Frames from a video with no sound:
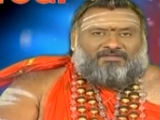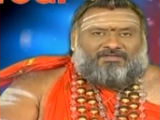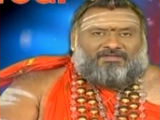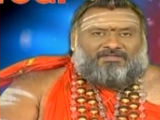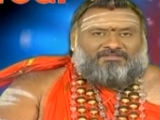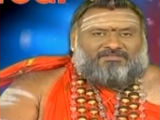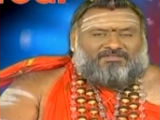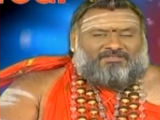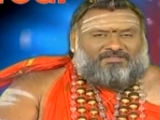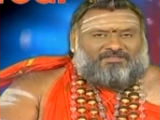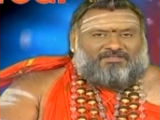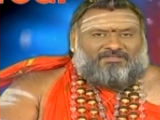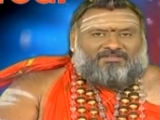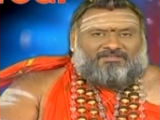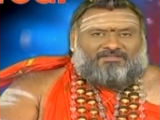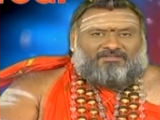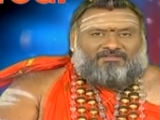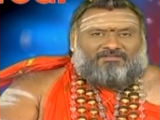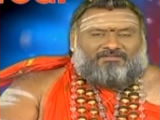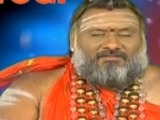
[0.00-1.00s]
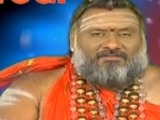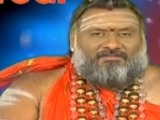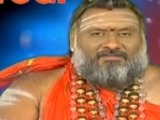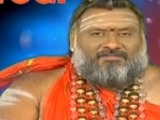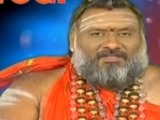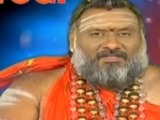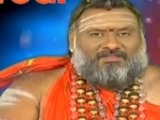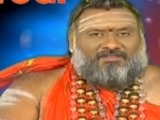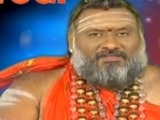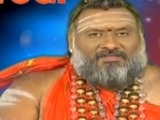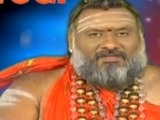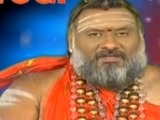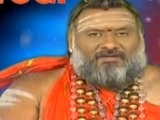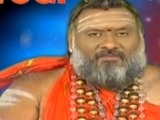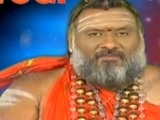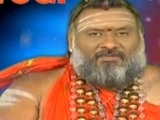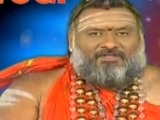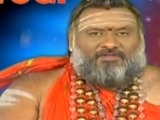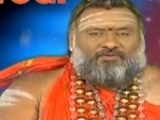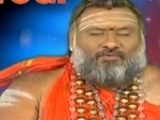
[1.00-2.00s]
అంచేత
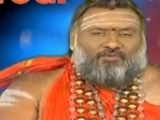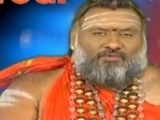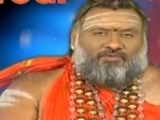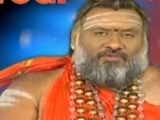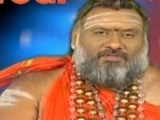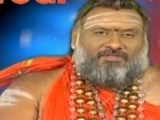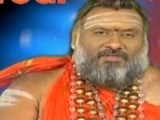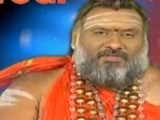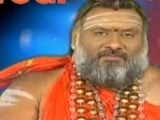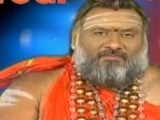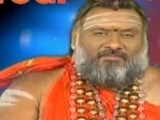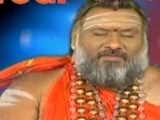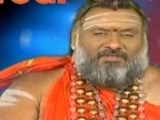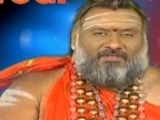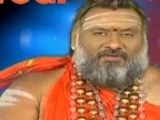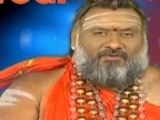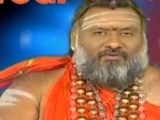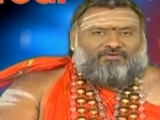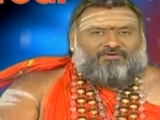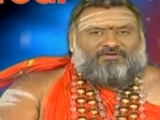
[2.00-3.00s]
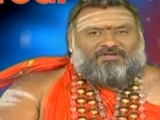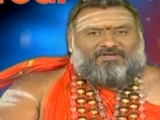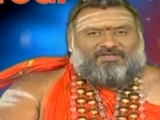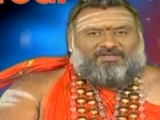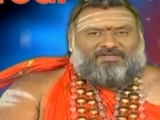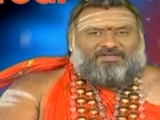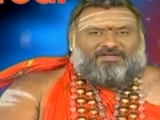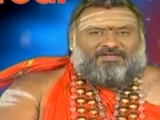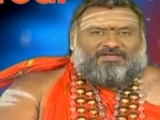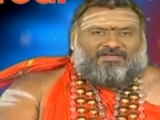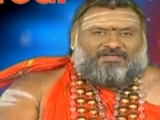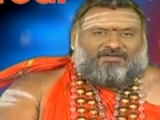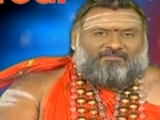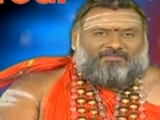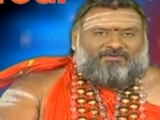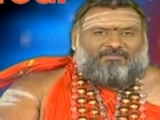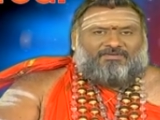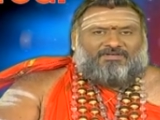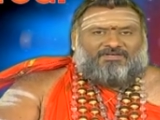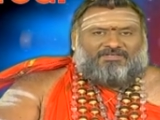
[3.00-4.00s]
సత్కర్మ దుష్కర్మ రెండు రకాల
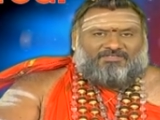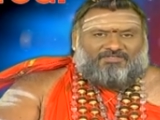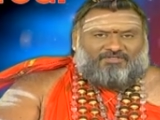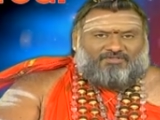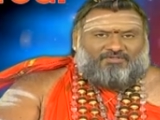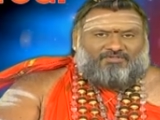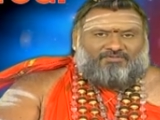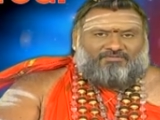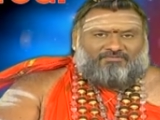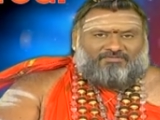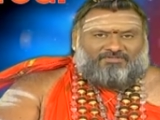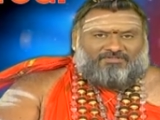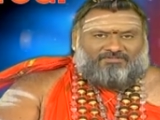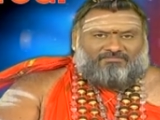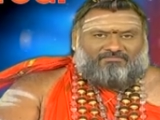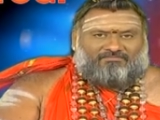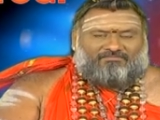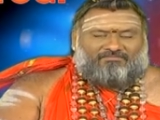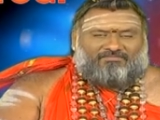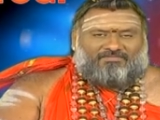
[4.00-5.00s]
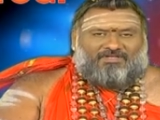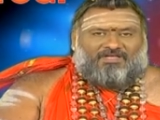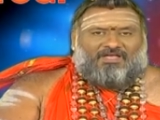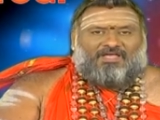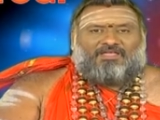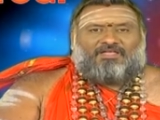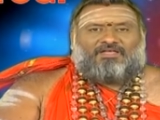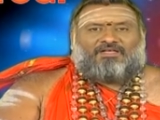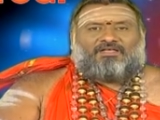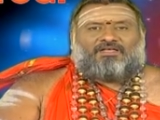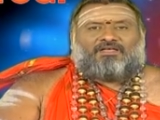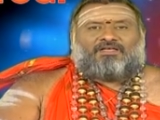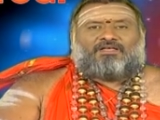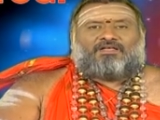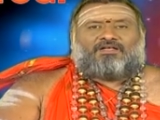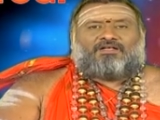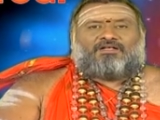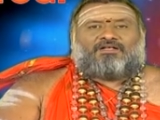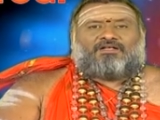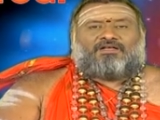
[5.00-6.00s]
కర్మలు మనం చేస్తుంటాం ఆ యొక్క
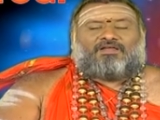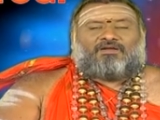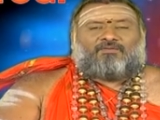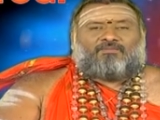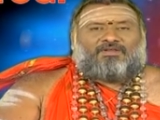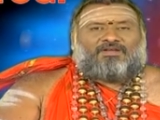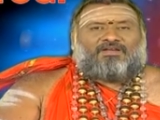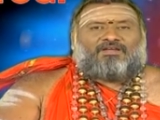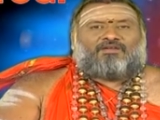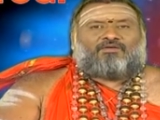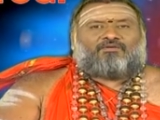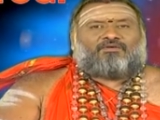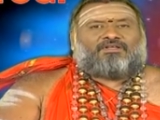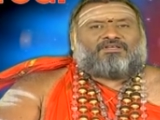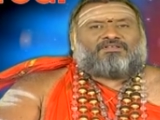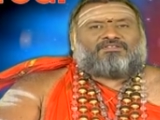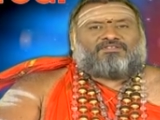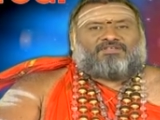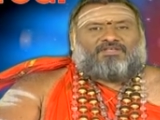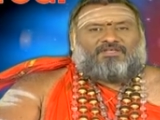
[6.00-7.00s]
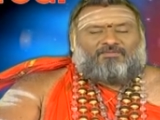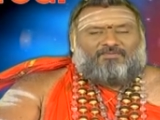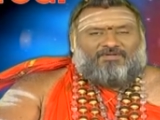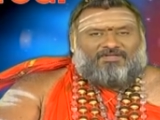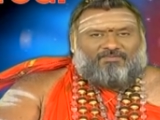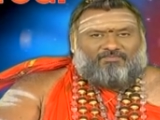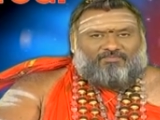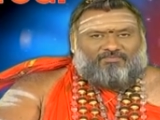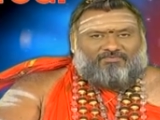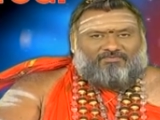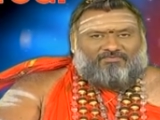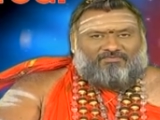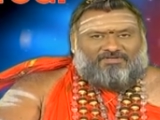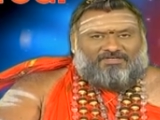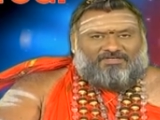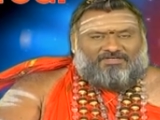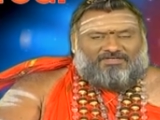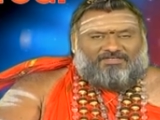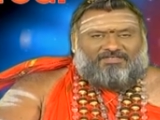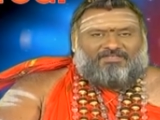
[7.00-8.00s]
కర్మలన్నీ కూడా
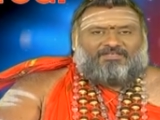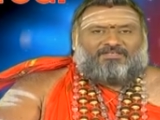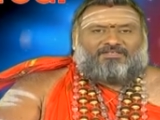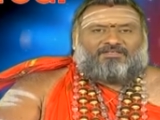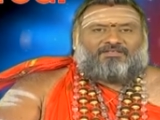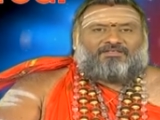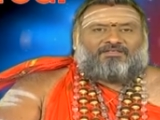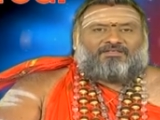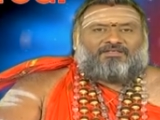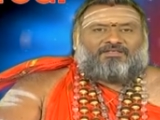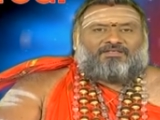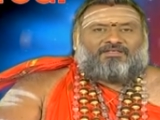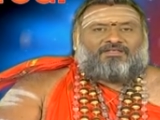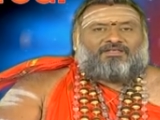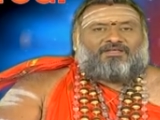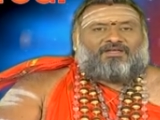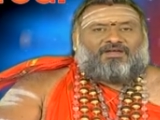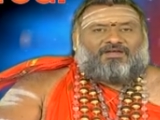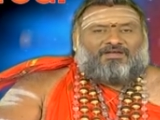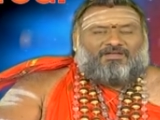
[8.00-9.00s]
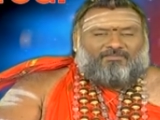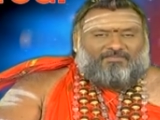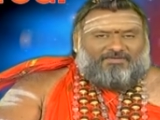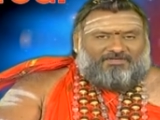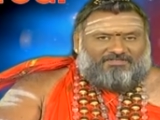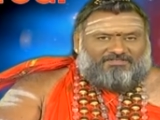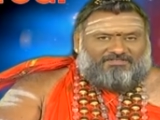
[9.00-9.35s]
క్షయమైపోవాలి అంటే మనం